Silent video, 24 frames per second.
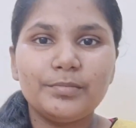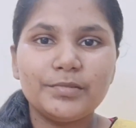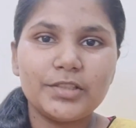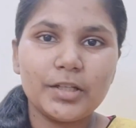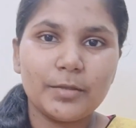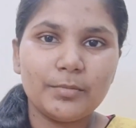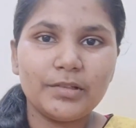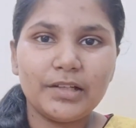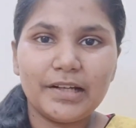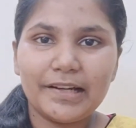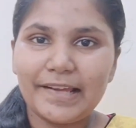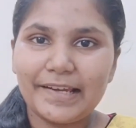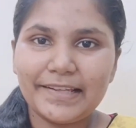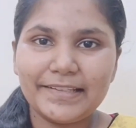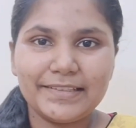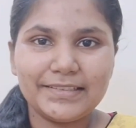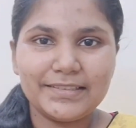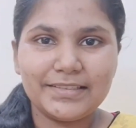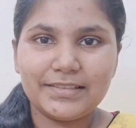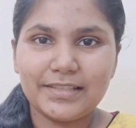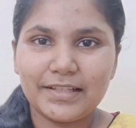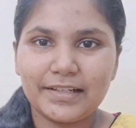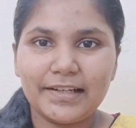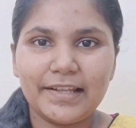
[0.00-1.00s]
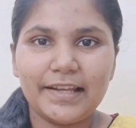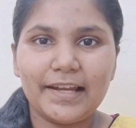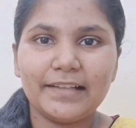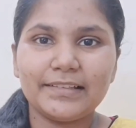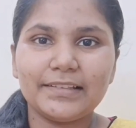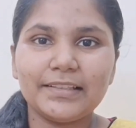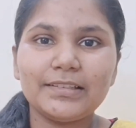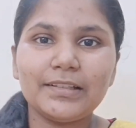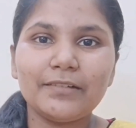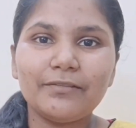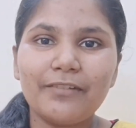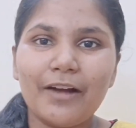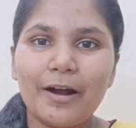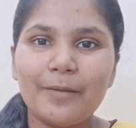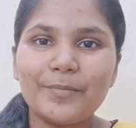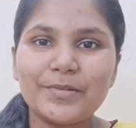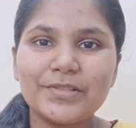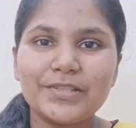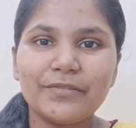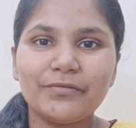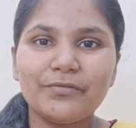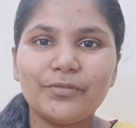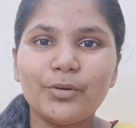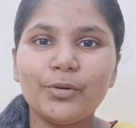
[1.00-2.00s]
जब लड़ाई झगड़े आते हैं तब वहाँ पे
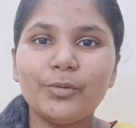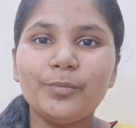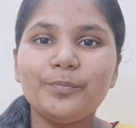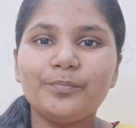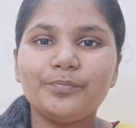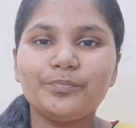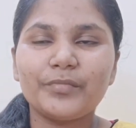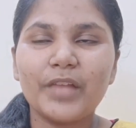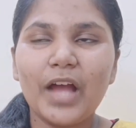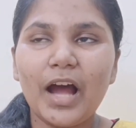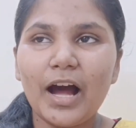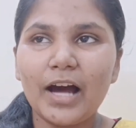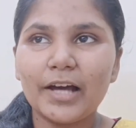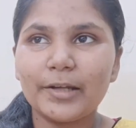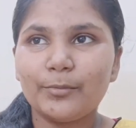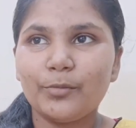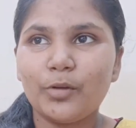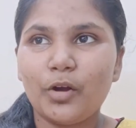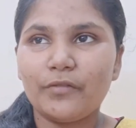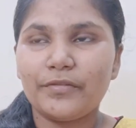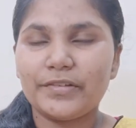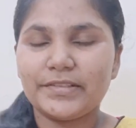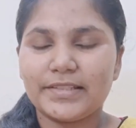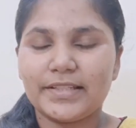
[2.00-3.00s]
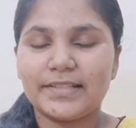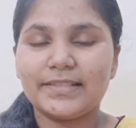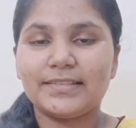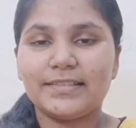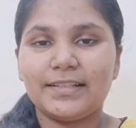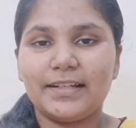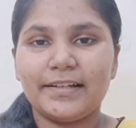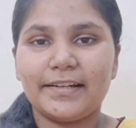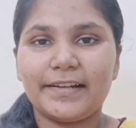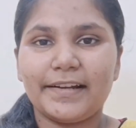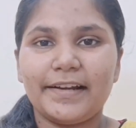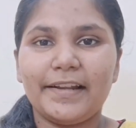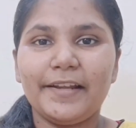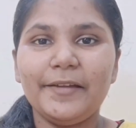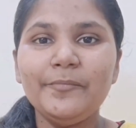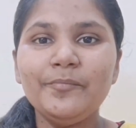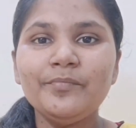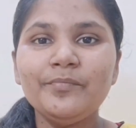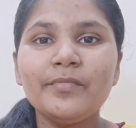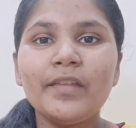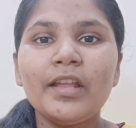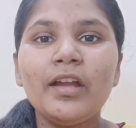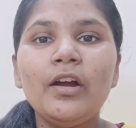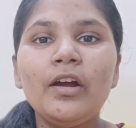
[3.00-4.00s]
जब वो आर्मी ऑफिसर्स लड़ रहे हैं
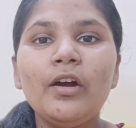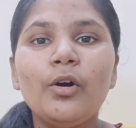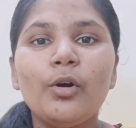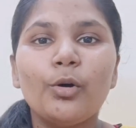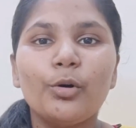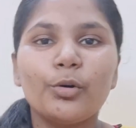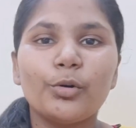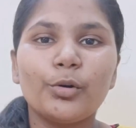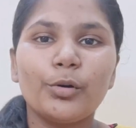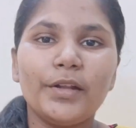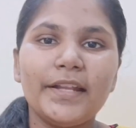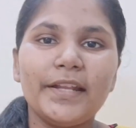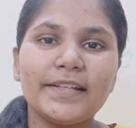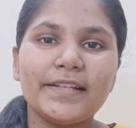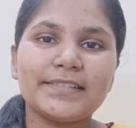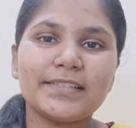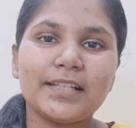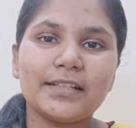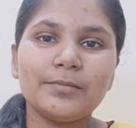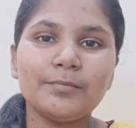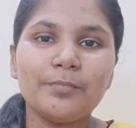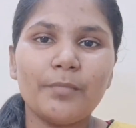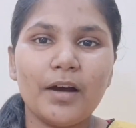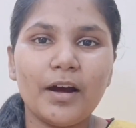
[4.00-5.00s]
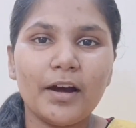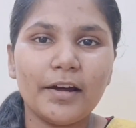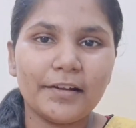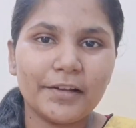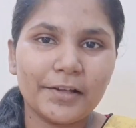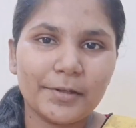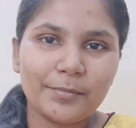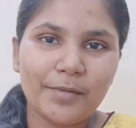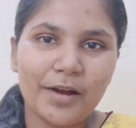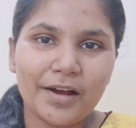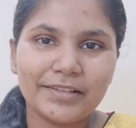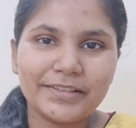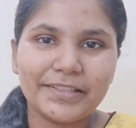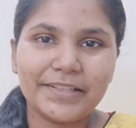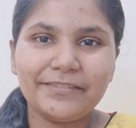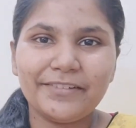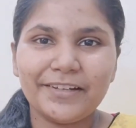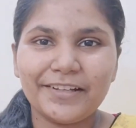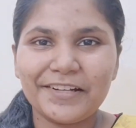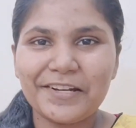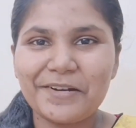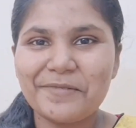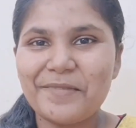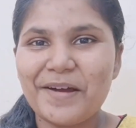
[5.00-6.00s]
उन्होंने एक साथ हर हर महादेव
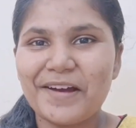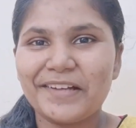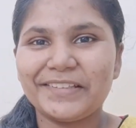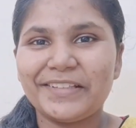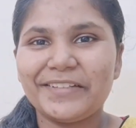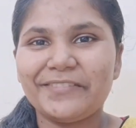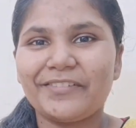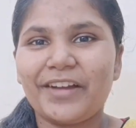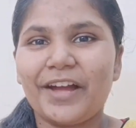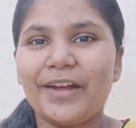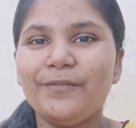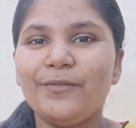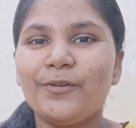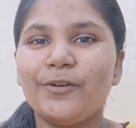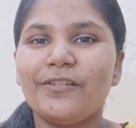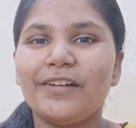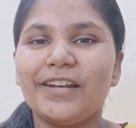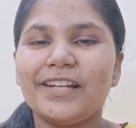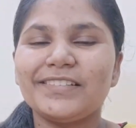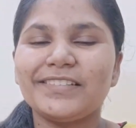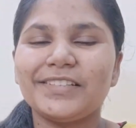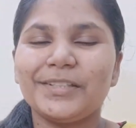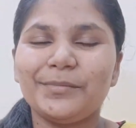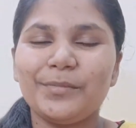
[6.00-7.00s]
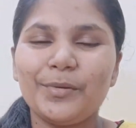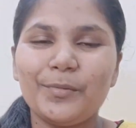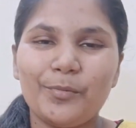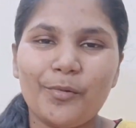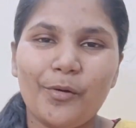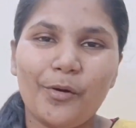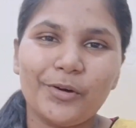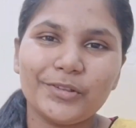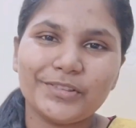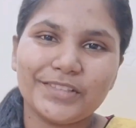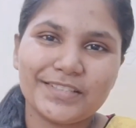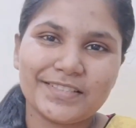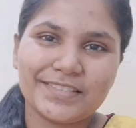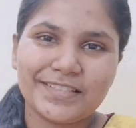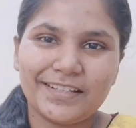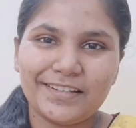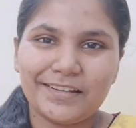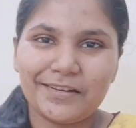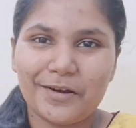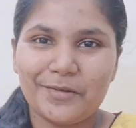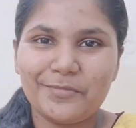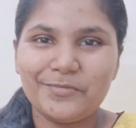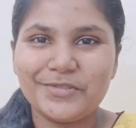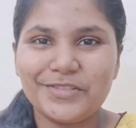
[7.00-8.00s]
हर हर महादेव का है वो वाला सीन भी बहुत अच्छा
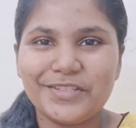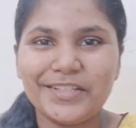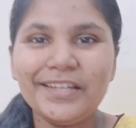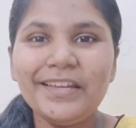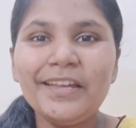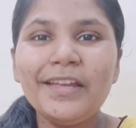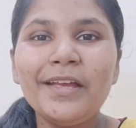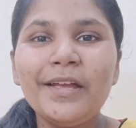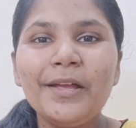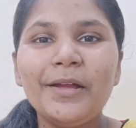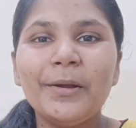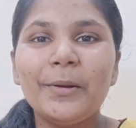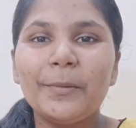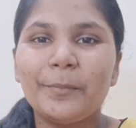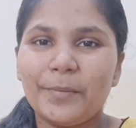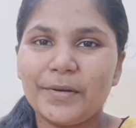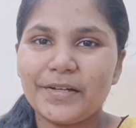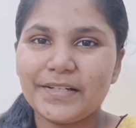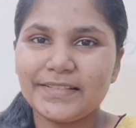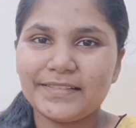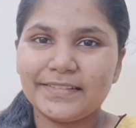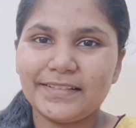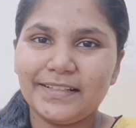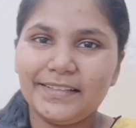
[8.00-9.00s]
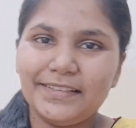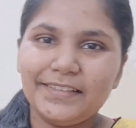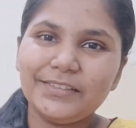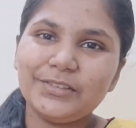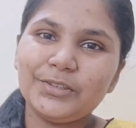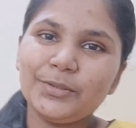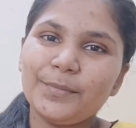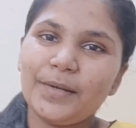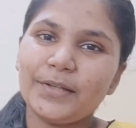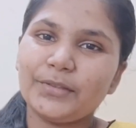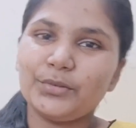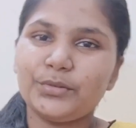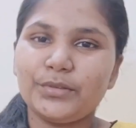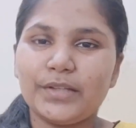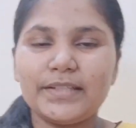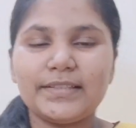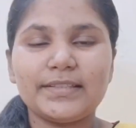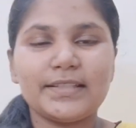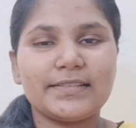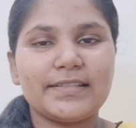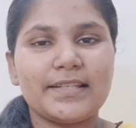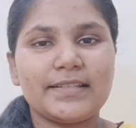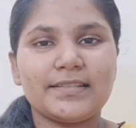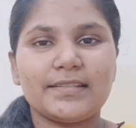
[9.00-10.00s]
लगा मुझे पर्सनली तो मैं तो यही
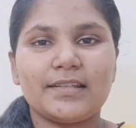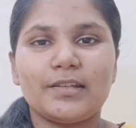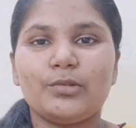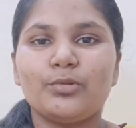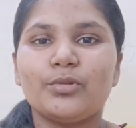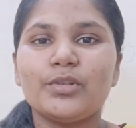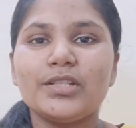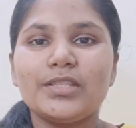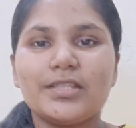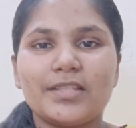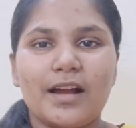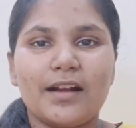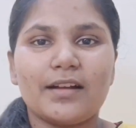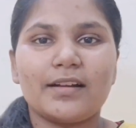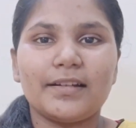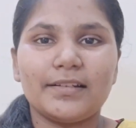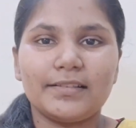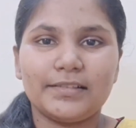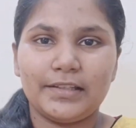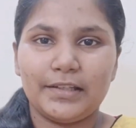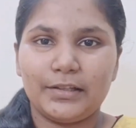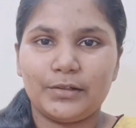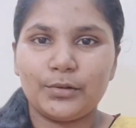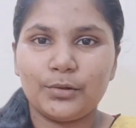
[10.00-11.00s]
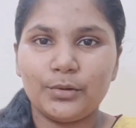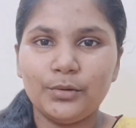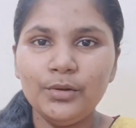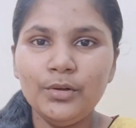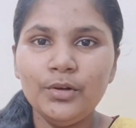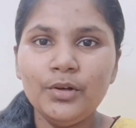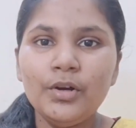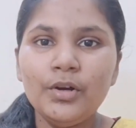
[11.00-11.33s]
सजेस्ट करूँगी जाकर देखो